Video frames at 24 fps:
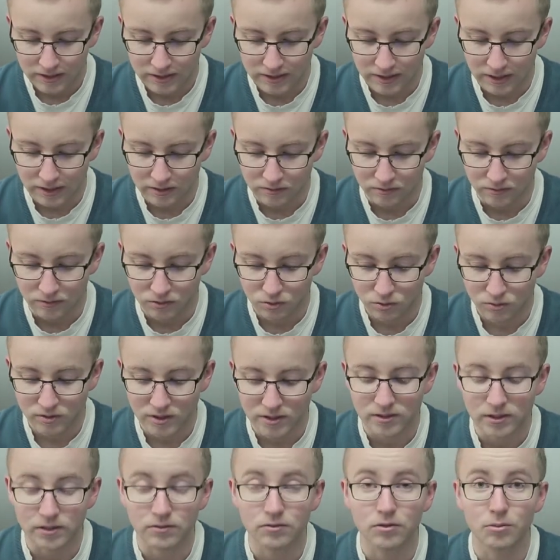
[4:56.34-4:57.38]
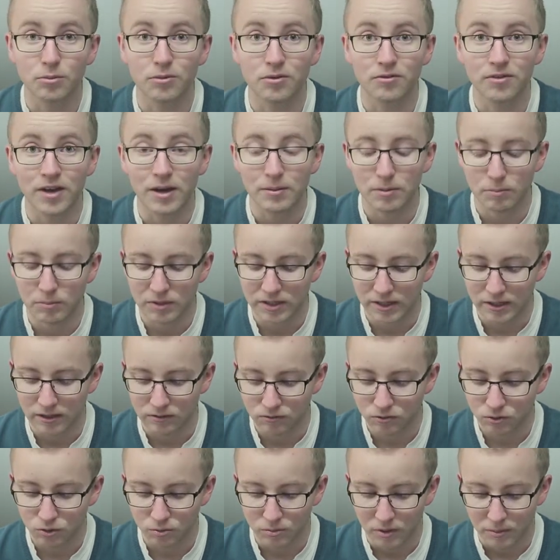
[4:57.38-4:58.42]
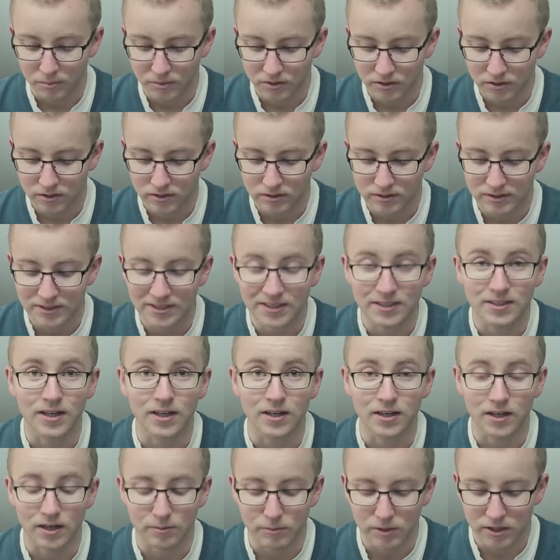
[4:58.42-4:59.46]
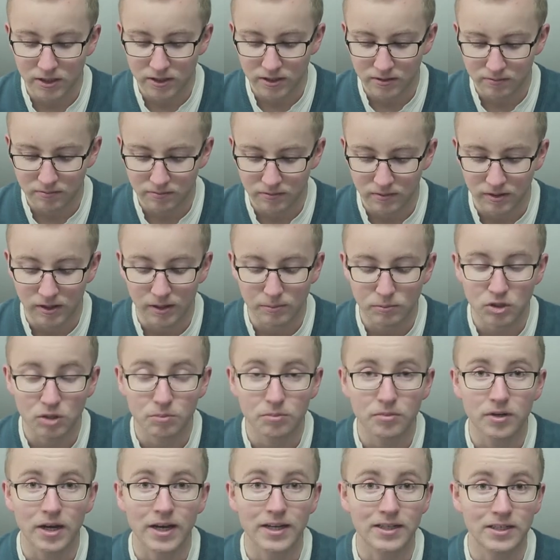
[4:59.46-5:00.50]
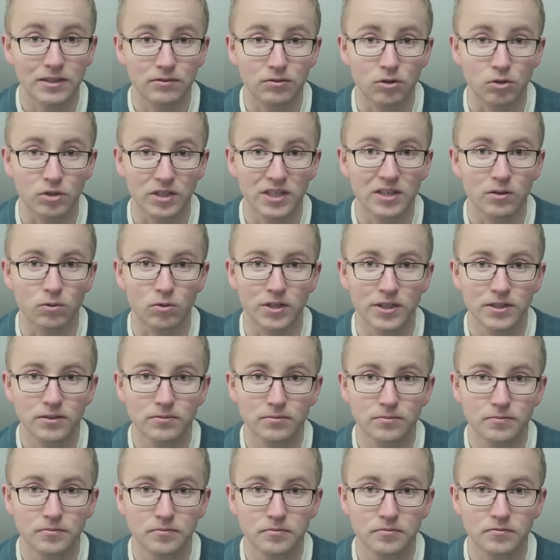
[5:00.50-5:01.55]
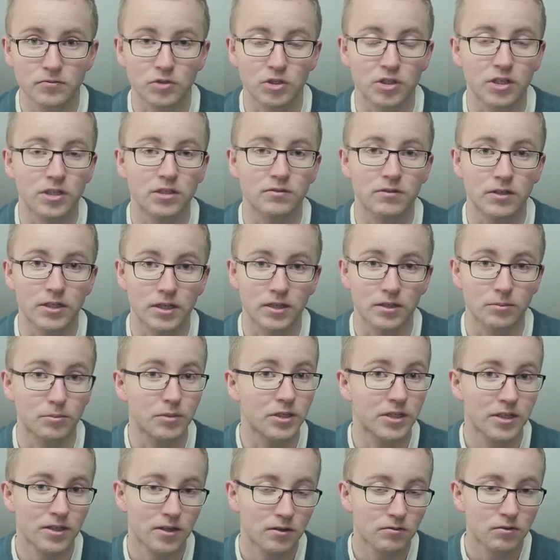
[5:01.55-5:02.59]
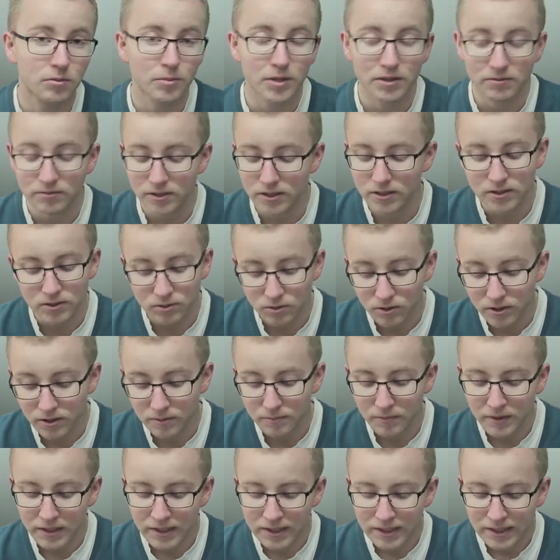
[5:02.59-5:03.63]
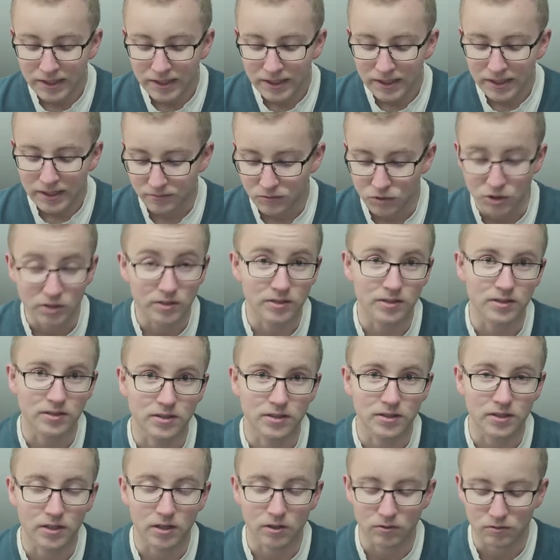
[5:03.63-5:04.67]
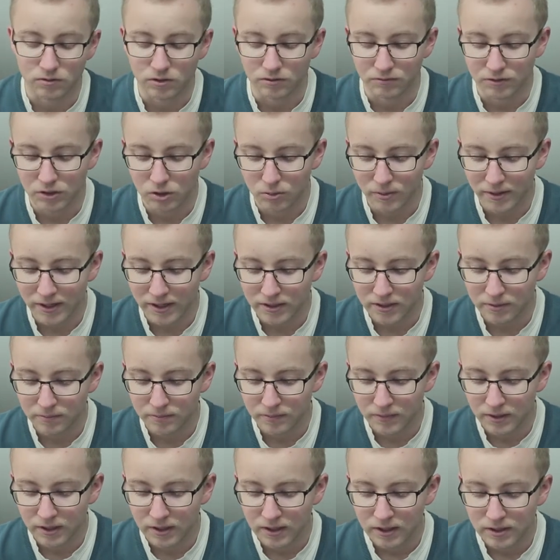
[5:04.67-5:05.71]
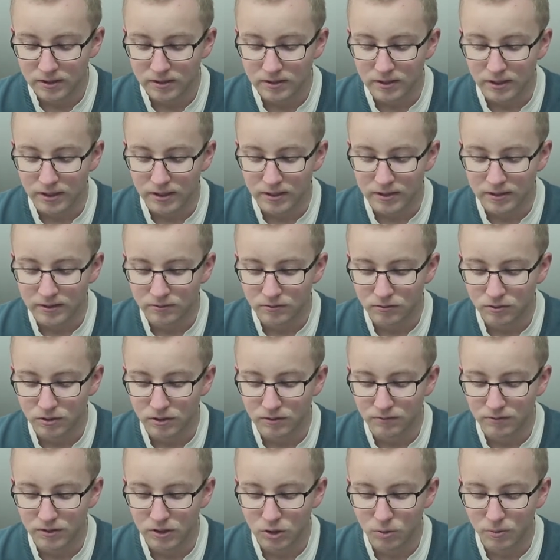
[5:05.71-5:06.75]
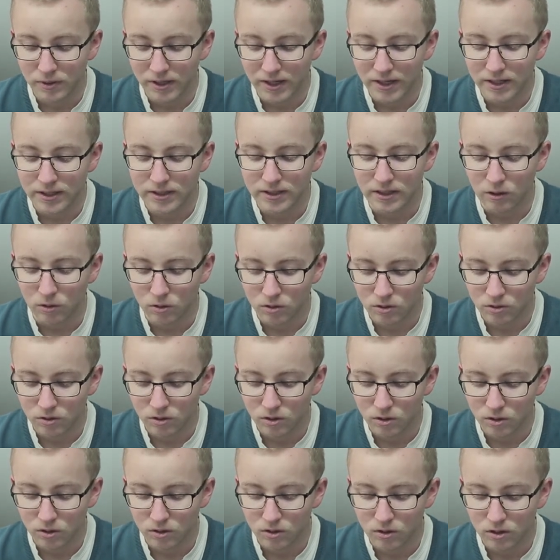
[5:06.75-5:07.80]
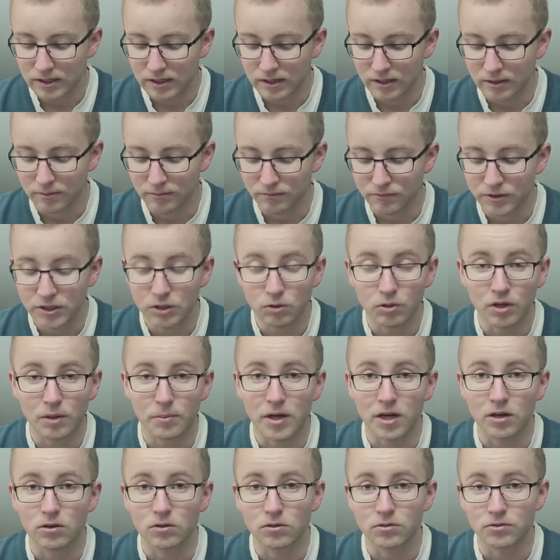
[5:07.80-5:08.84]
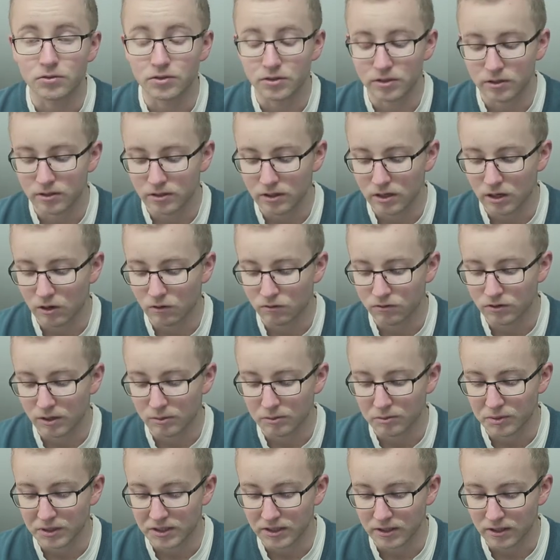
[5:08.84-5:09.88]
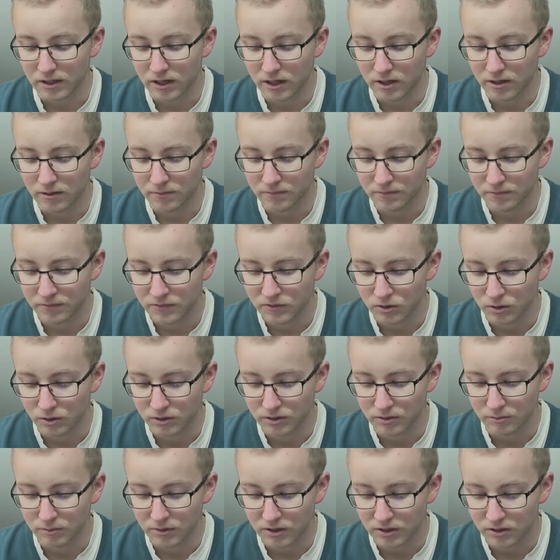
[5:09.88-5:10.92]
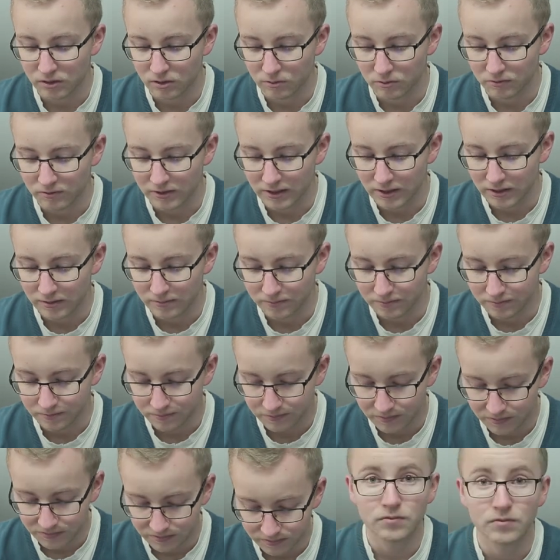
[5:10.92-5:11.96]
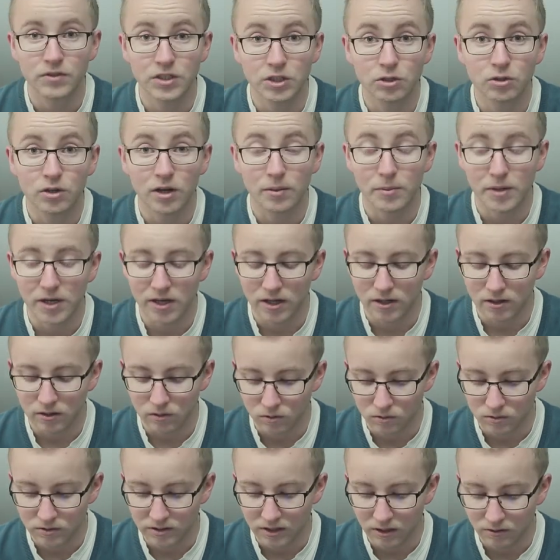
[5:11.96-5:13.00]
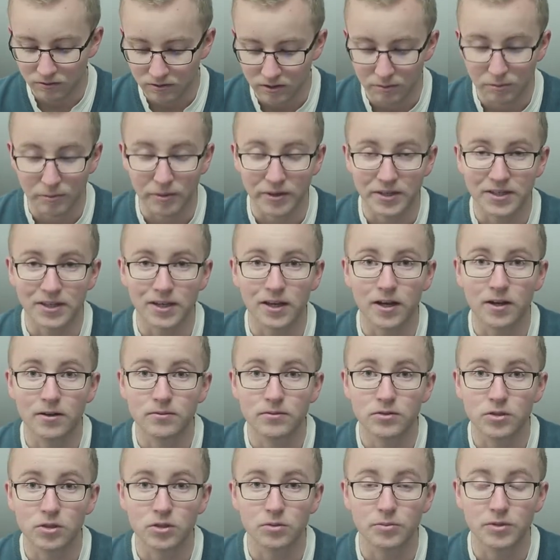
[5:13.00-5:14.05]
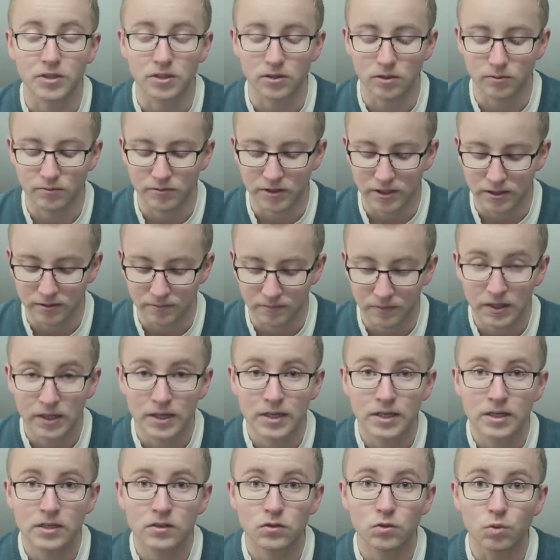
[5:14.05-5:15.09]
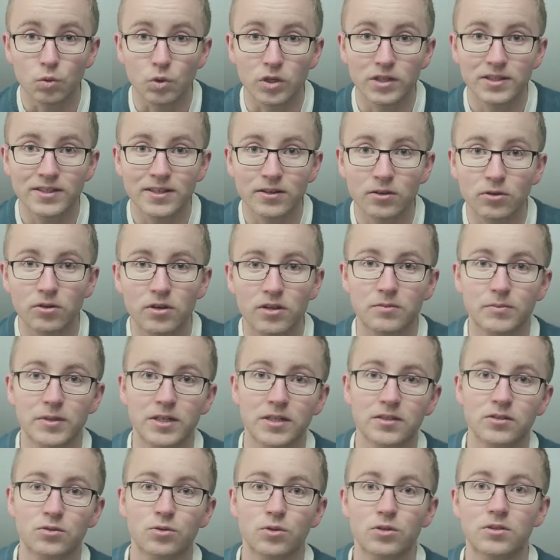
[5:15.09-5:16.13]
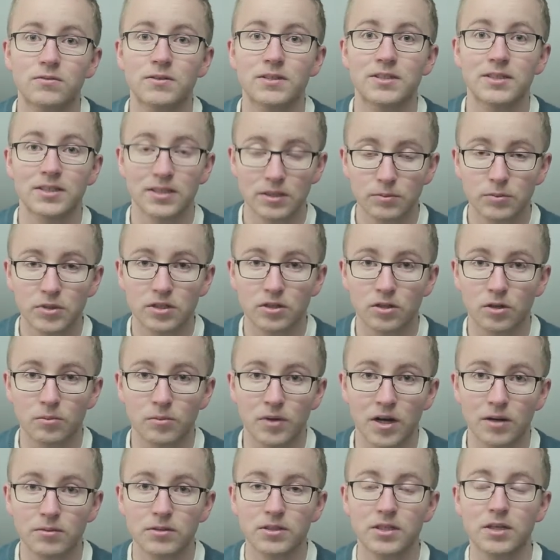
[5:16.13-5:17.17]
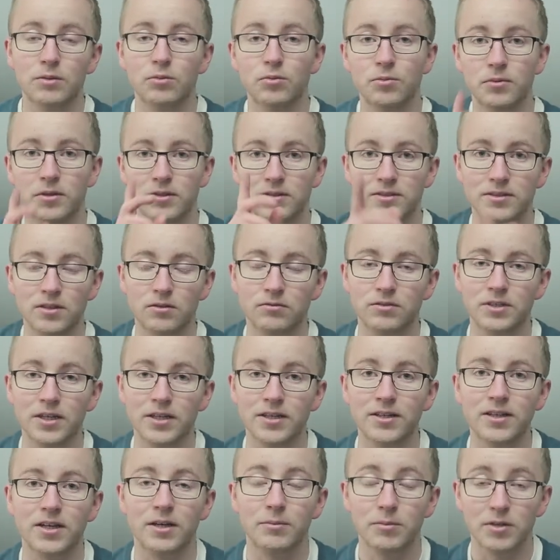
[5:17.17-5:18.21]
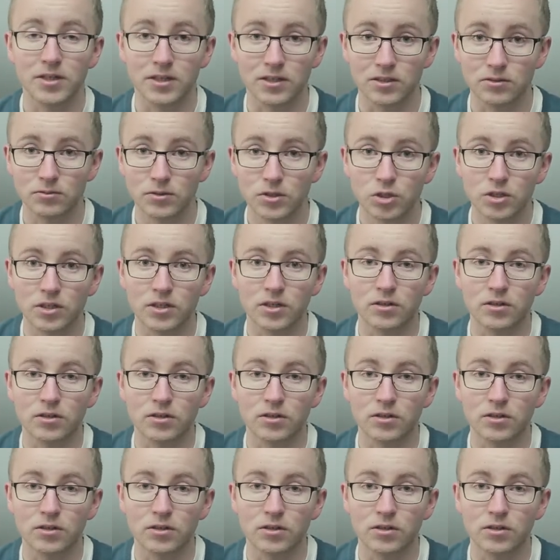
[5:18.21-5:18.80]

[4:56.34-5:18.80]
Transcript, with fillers: Dann zusätzlich für Bewerber mit einer Fotomappe, digitale Kamera, Laptop, ein DVD-Rolling. Wahrscheinlich, weil da die Bilder drauf gebrannt werden natürlich. Ich schätze, gilt dann auch für den Videobereich. Dann für den Videobereich auch noch ähm, Videokamera und Aufnahmematerial sollte mitgenommen werden. Videokamera und Aufnahmematerial sollte mitgenommen werden. So, ich zeige euch jetzt mal ganz kurz, was ich mitgenommen habe. Ich habe übrigens jetzt auf die andere Kamera geswitcht.